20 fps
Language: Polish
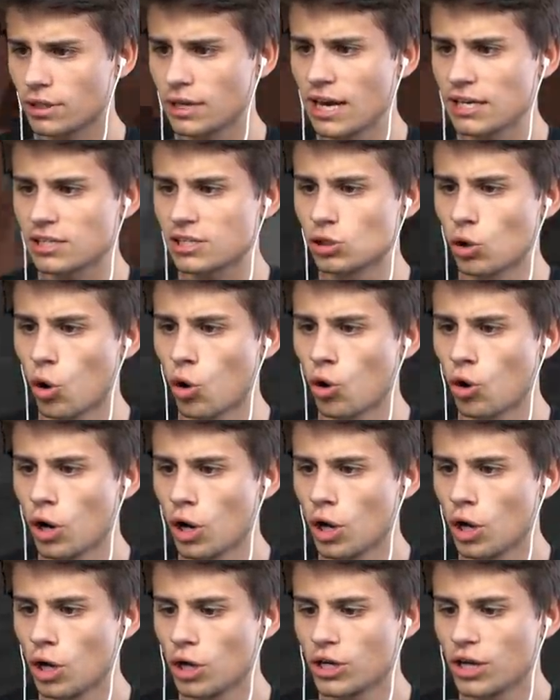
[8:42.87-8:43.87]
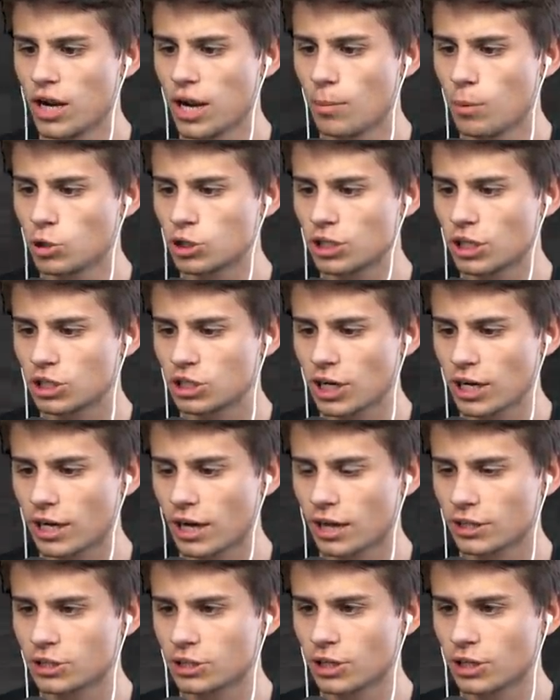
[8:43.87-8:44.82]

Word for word: Jezu! Ile nie można czekać?